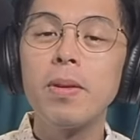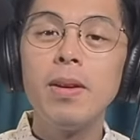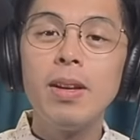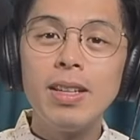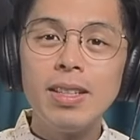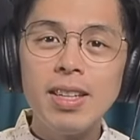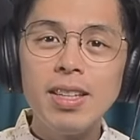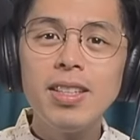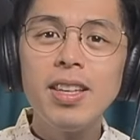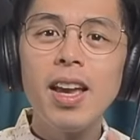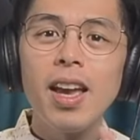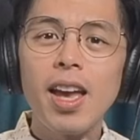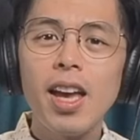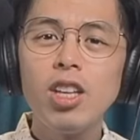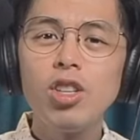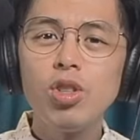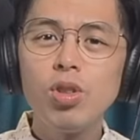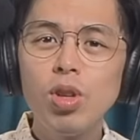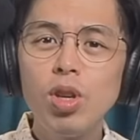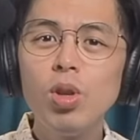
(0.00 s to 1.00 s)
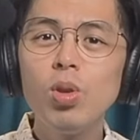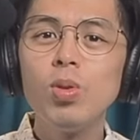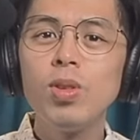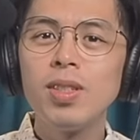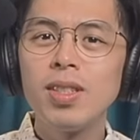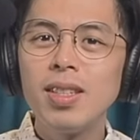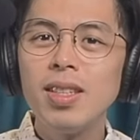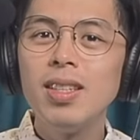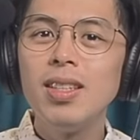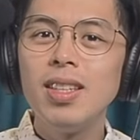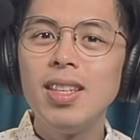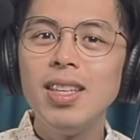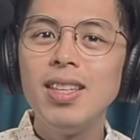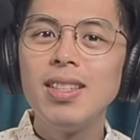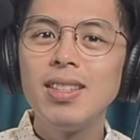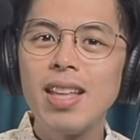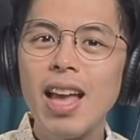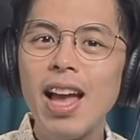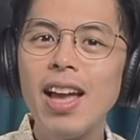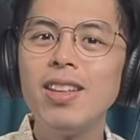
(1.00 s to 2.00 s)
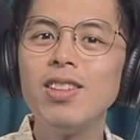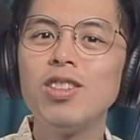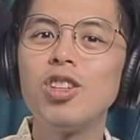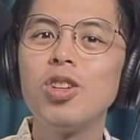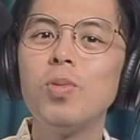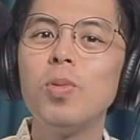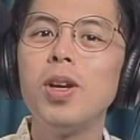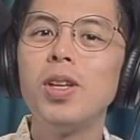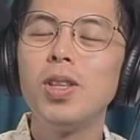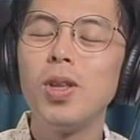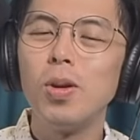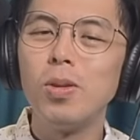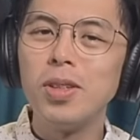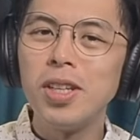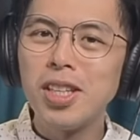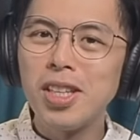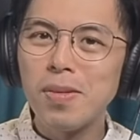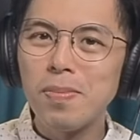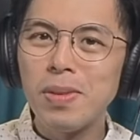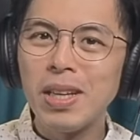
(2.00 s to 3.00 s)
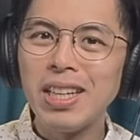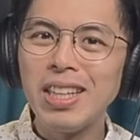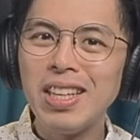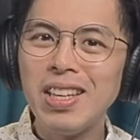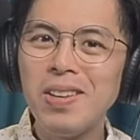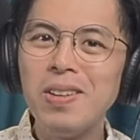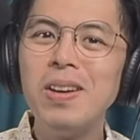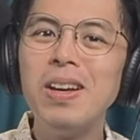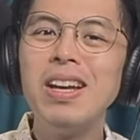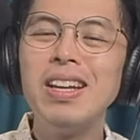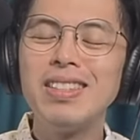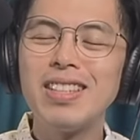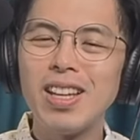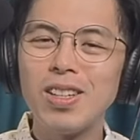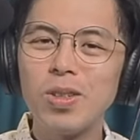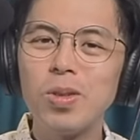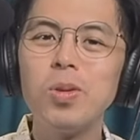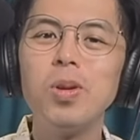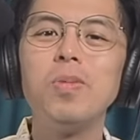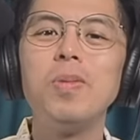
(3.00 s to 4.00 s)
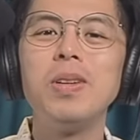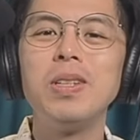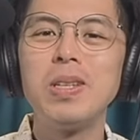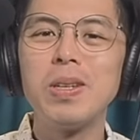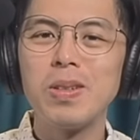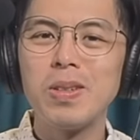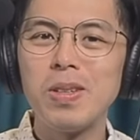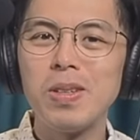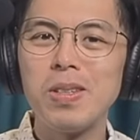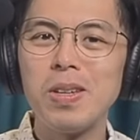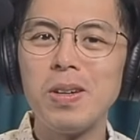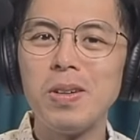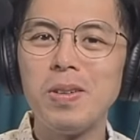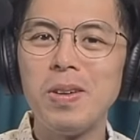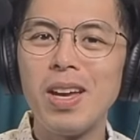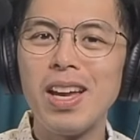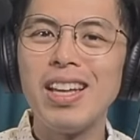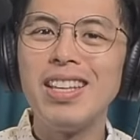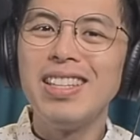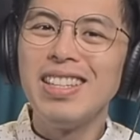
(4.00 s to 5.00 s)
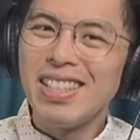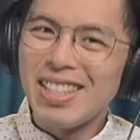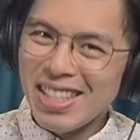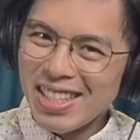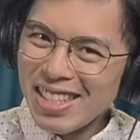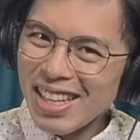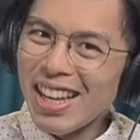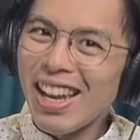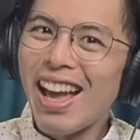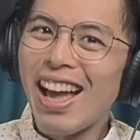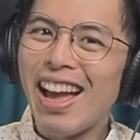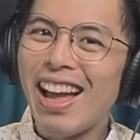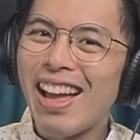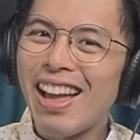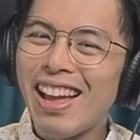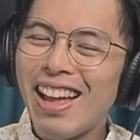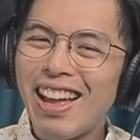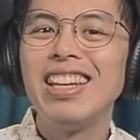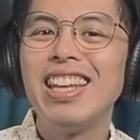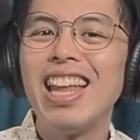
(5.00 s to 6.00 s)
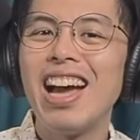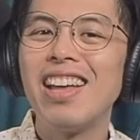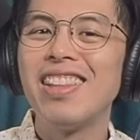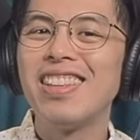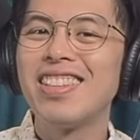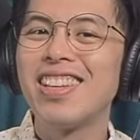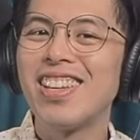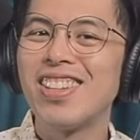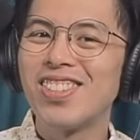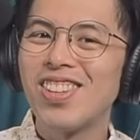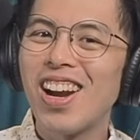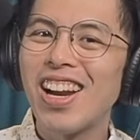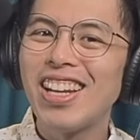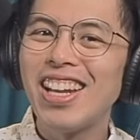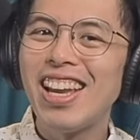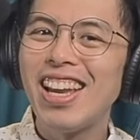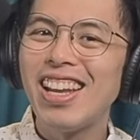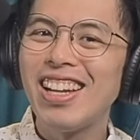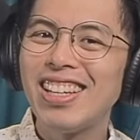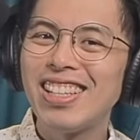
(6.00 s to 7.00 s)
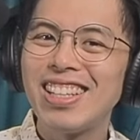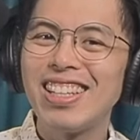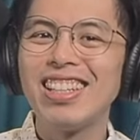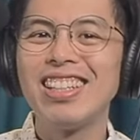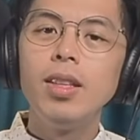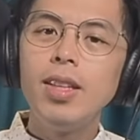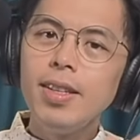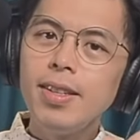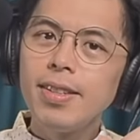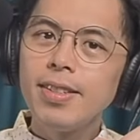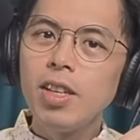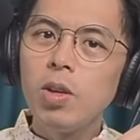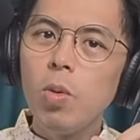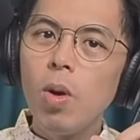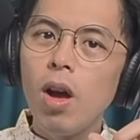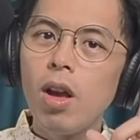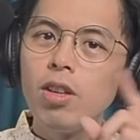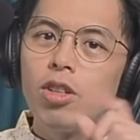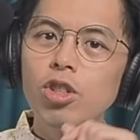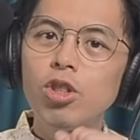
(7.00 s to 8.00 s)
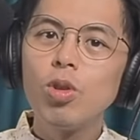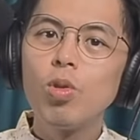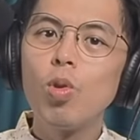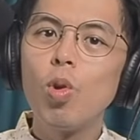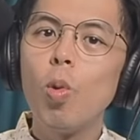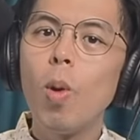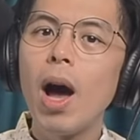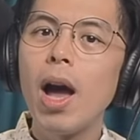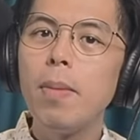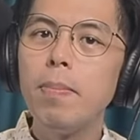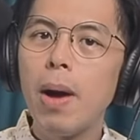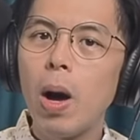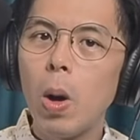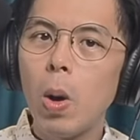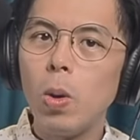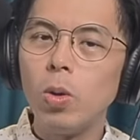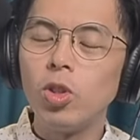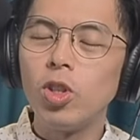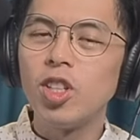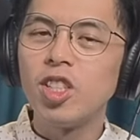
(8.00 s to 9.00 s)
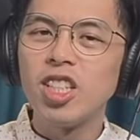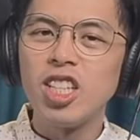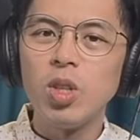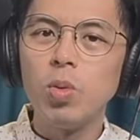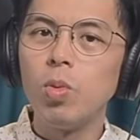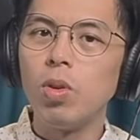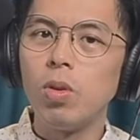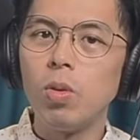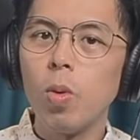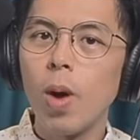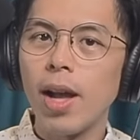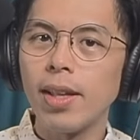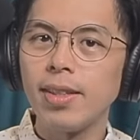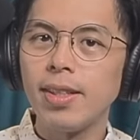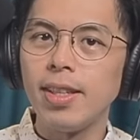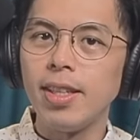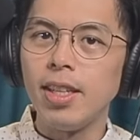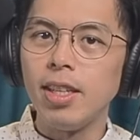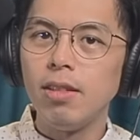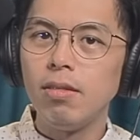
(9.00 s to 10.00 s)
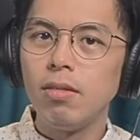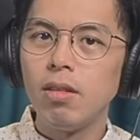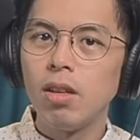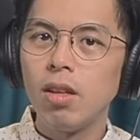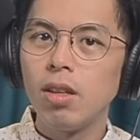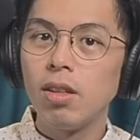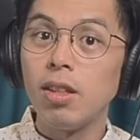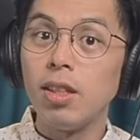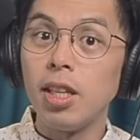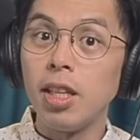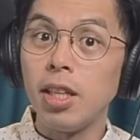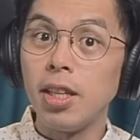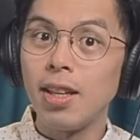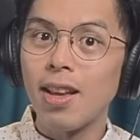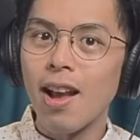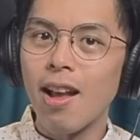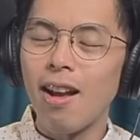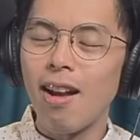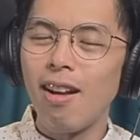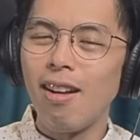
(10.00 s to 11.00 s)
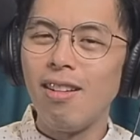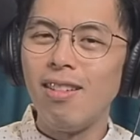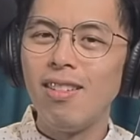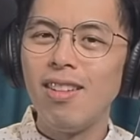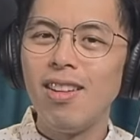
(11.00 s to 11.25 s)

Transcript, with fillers: 谢谢 HU 四一三成为岛内的冰 u 赞助我们九十九元，谢谢啦。Now let's get started。第一则新闻是国外爆红的新闻话题，你听听看啊。